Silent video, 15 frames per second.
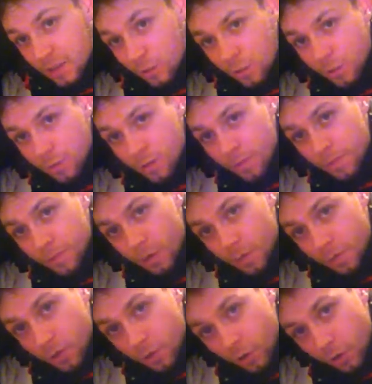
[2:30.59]
Oh,
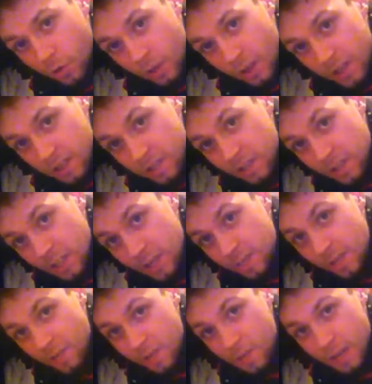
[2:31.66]
Kon Konkurrenzsystem,
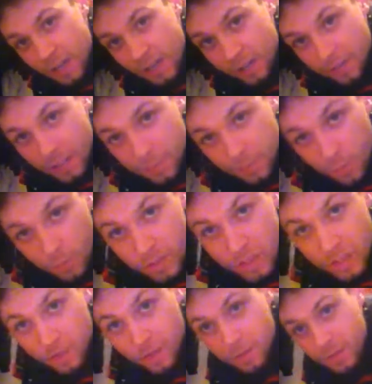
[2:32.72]
der will mir eher was Böses,
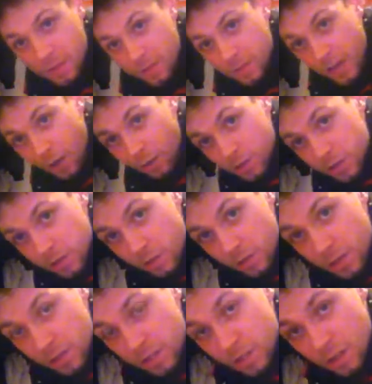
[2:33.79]
der will mich wieder
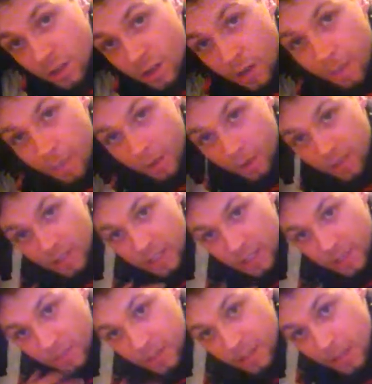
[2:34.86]
ausnutzen. Auch
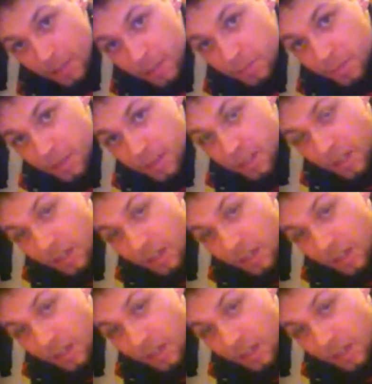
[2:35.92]
negatives Selbstbild,